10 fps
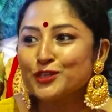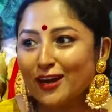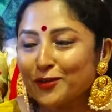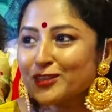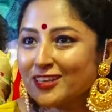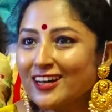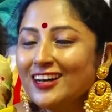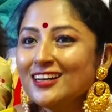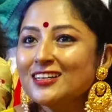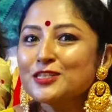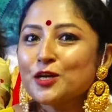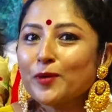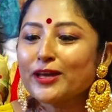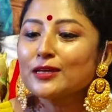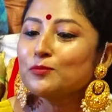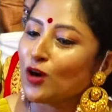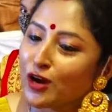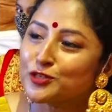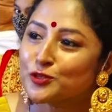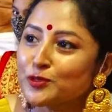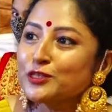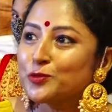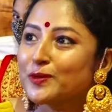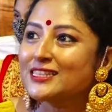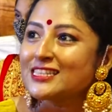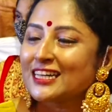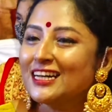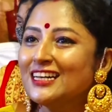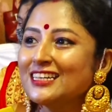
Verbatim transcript: শারদিয়া সবাইকে মহাষ্টমী শুভেচ্ছা